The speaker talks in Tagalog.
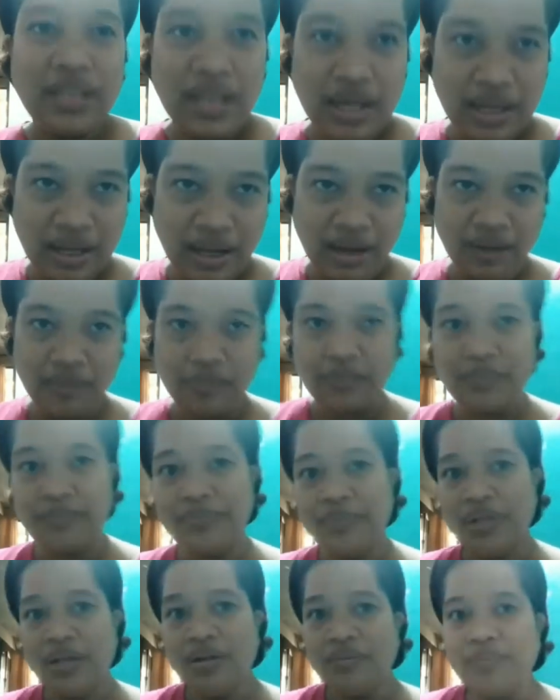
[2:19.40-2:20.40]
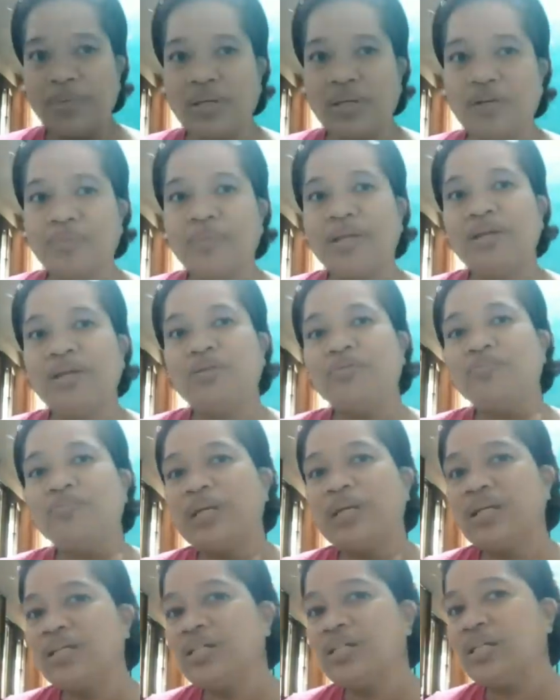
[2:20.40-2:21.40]
talaga ako. Pero mayroon
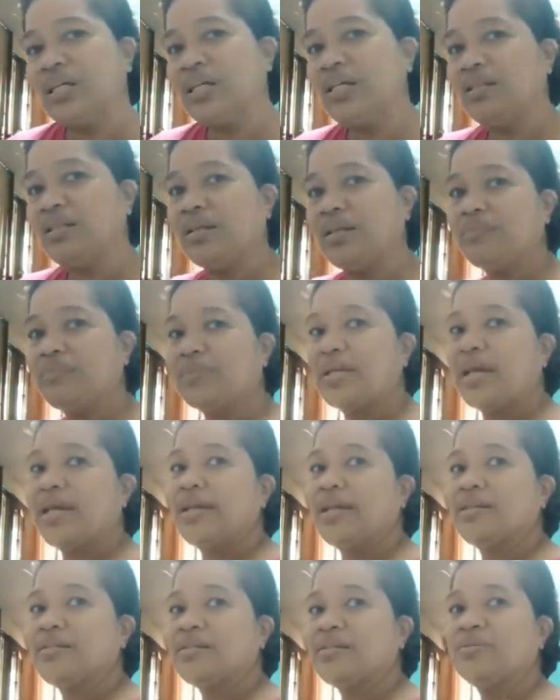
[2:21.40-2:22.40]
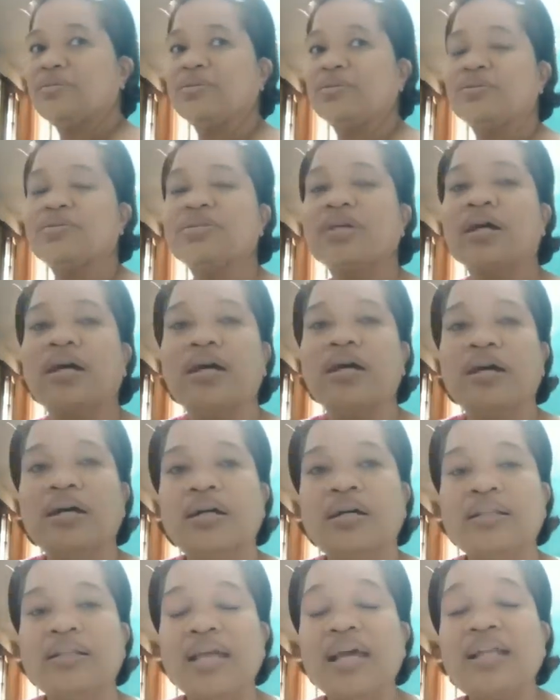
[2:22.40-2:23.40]
pa rin siyang itim dahil siguro sa,
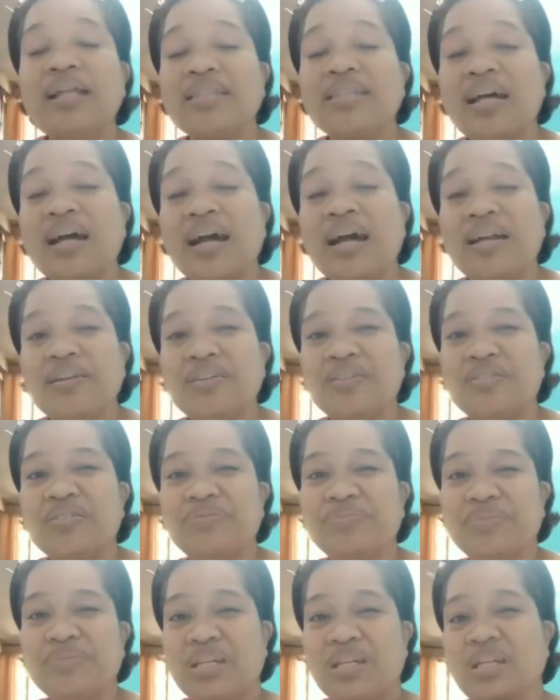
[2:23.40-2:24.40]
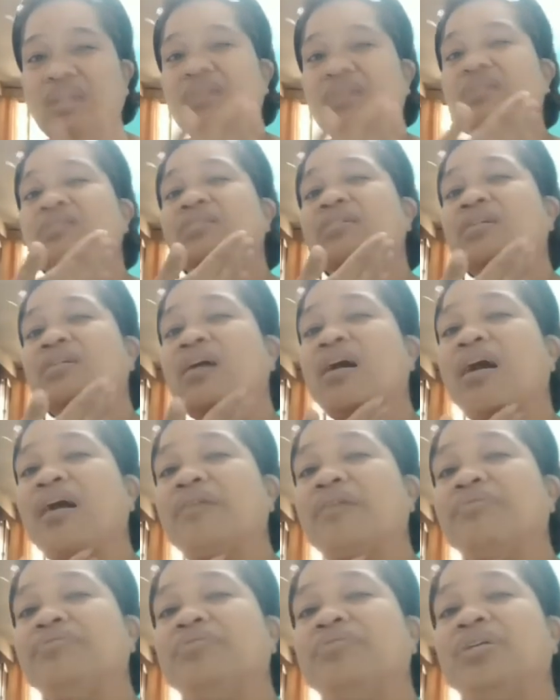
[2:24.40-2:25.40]
dahil sa ano, half